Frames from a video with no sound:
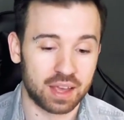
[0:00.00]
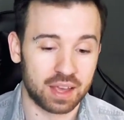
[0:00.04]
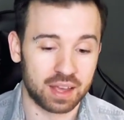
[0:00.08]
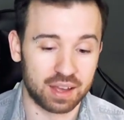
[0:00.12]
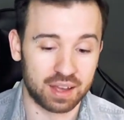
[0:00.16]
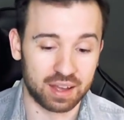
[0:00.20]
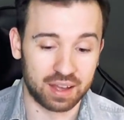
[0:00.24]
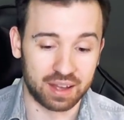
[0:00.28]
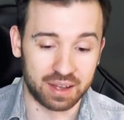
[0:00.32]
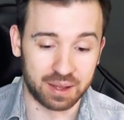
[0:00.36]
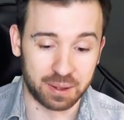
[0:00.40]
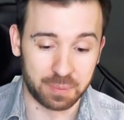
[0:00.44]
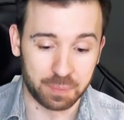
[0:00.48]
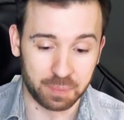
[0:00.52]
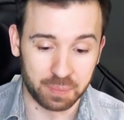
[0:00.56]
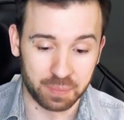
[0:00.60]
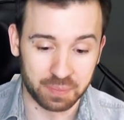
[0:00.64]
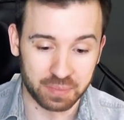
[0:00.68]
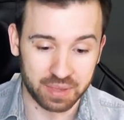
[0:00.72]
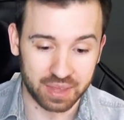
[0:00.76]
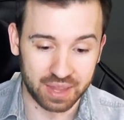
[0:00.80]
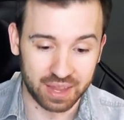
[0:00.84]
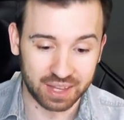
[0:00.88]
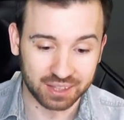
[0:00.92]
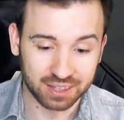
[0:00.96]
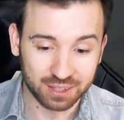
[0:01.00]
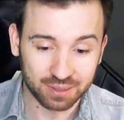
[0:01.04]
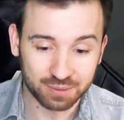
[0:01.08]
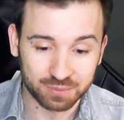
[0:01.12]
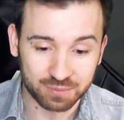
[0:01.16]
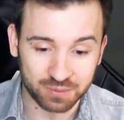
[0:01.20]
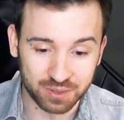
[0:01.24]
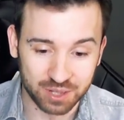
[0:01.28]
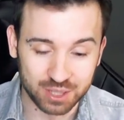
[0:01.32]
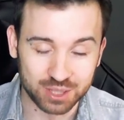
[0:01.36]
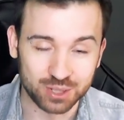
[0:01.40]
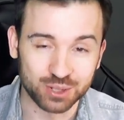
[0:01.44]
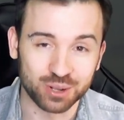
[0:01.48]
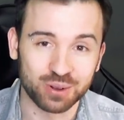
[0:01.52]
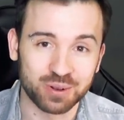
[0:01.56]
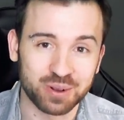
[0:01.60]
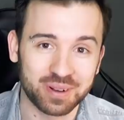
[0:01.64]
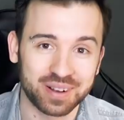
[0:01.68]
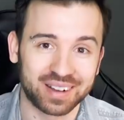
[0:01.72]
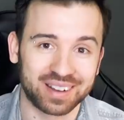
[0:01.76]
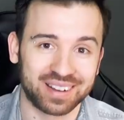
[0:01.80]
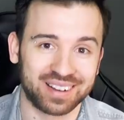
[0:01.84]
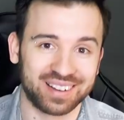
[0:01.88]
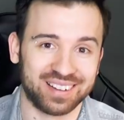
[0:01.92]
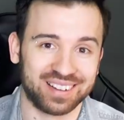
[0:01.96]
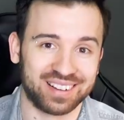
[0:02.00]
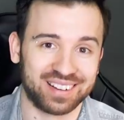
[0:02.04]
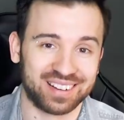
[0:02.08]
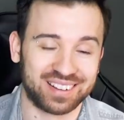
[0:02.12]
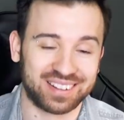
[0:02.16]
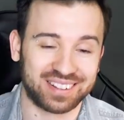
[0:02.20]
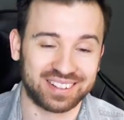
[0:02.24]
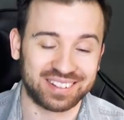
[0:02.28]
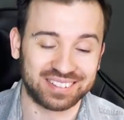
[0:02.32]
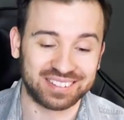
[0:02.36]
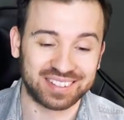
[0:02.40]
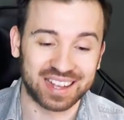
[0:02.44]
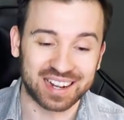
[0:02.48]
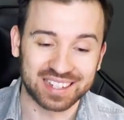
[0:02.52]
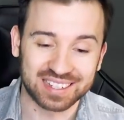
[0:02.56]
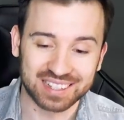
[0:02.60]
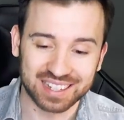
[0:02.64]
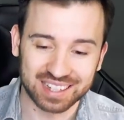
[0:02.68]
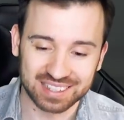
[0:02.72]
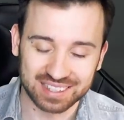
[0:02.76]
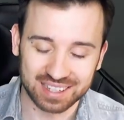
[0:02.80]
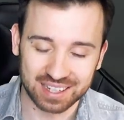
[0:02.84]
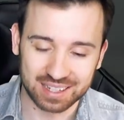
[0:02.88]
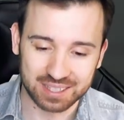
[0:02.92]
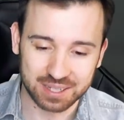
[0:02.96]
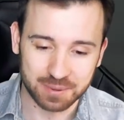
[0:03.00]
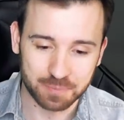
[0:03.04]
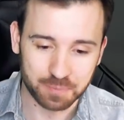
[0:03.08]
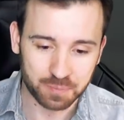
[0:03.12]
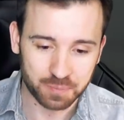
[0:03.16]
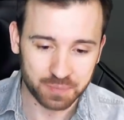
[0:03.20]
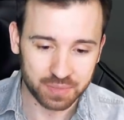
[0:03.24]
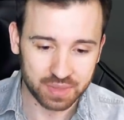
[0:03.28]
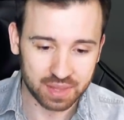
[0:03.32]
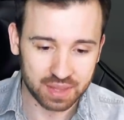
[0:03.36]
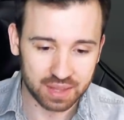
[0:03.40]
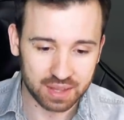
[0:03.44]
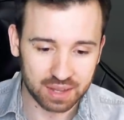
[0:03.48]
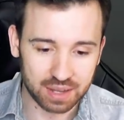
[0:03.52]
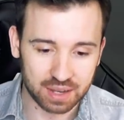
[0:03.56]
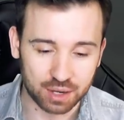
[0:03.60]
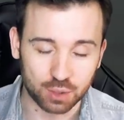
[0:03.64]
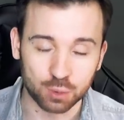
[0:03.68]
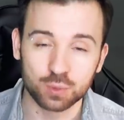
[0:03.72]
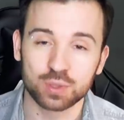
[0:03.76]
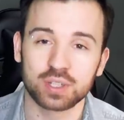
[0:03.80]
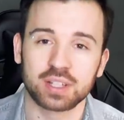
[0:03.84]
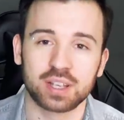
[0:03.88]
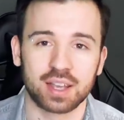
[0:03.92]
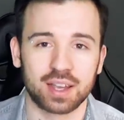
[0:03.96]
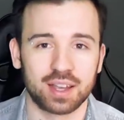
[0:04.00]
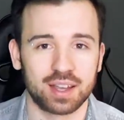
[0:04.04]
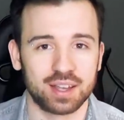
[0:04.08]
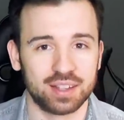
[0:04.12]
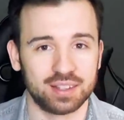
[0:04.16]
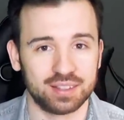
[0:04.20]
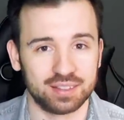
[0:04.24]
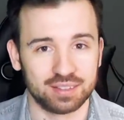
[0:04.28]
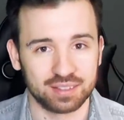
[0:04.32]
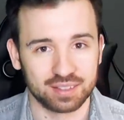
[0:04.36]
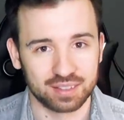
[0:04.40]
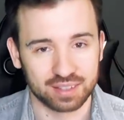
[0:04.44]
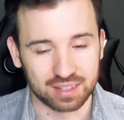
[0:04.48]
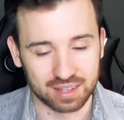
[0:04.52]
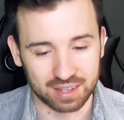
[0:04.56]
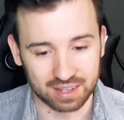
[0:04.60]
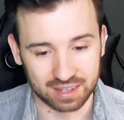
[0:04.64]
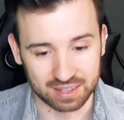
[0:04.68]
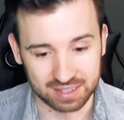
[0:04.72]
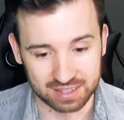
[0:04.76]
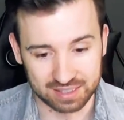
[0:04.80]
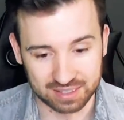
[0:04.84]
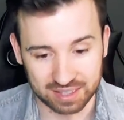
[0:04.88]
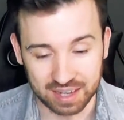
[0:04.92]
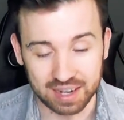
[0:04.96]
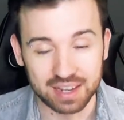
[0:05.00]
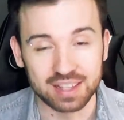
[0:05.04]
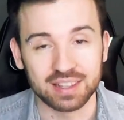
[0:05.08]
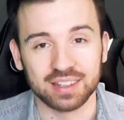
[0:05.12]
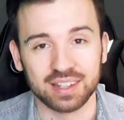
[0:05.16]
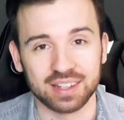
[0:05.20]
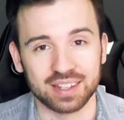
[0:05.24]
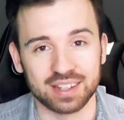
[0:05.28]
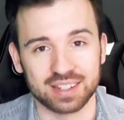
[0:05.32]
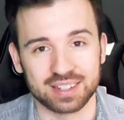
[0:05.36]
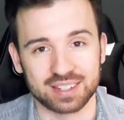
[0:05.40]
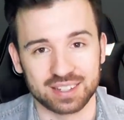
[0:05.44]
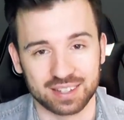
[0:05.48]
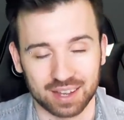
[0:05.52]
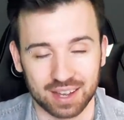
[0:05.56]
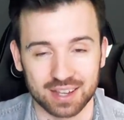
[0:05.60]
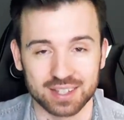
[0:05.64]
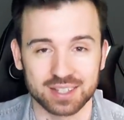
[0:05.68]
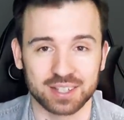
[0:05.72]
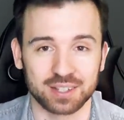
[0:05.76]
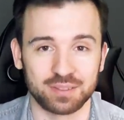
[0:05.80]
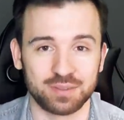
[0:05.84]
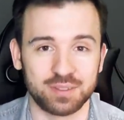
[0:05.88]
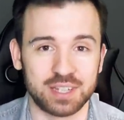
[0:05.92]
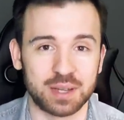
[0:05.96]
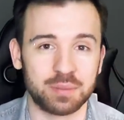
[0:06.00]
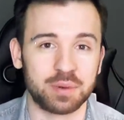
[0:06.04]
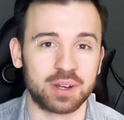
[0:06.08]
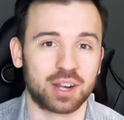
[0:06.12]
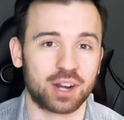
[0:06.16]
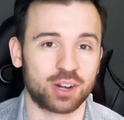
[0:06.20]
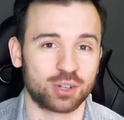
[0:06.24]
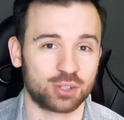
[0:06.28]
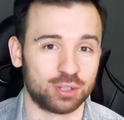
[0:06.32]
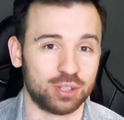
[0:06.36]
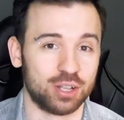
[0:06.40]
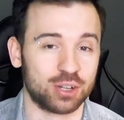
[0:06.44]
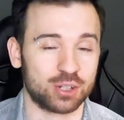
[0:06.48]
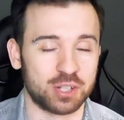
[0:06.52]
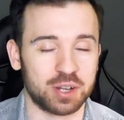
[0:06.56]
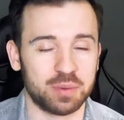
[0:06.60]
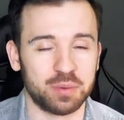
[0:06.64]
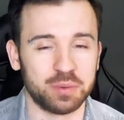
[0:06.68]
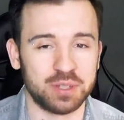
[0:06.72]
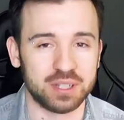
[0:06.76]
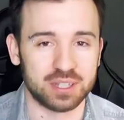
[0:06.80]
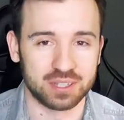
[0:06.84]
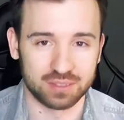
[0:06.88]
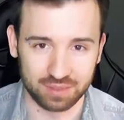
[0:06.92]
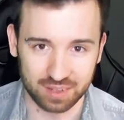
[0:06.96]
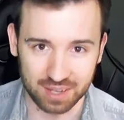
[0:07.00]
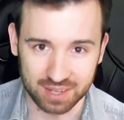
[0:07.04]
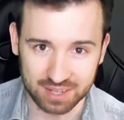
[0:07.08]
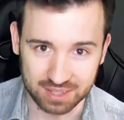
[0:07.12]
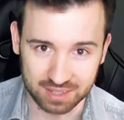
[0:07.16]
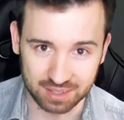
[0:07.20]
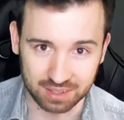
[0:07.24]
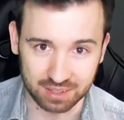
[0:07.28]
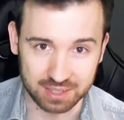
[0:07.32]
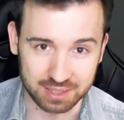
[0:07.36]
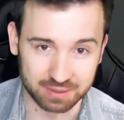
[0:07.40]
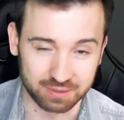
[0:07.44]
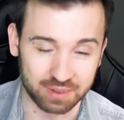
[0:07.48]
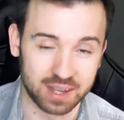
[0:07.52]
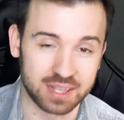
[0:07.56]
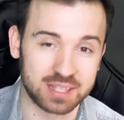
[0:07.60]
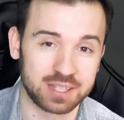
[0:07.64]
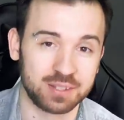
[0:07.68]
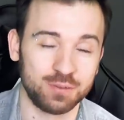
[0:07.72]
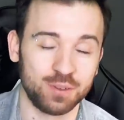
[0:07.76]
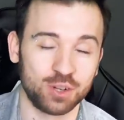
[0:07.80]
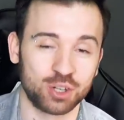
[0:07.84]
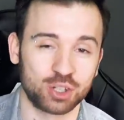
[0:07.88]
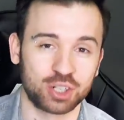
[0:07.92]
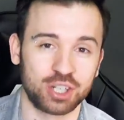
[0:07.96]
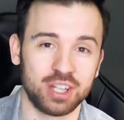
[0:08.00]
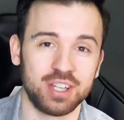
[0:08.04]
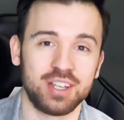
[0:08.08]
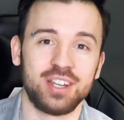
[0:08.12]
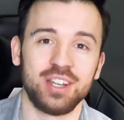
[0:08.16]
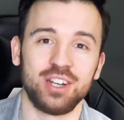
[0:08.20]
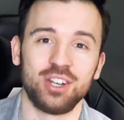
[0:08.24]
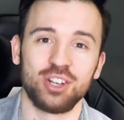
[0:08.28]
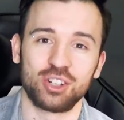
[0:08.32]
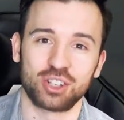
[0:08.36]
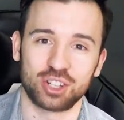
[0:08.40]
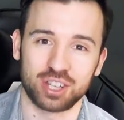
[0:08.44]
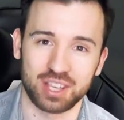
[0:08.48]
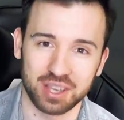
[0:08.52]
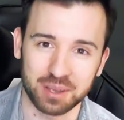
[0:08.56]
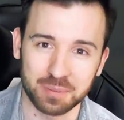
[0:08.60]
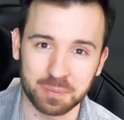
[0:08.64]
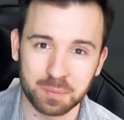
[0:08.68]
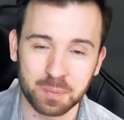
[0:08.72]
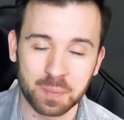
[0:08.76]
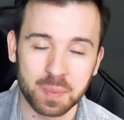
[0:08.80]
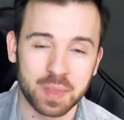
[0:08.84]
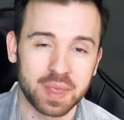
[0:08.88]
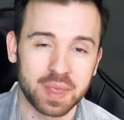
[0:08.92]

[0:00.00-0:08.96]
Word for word: А, это видео так сказать, русская э, старинная сказка, всем хорошо должна быть известна, называется «Вершки и корешки»,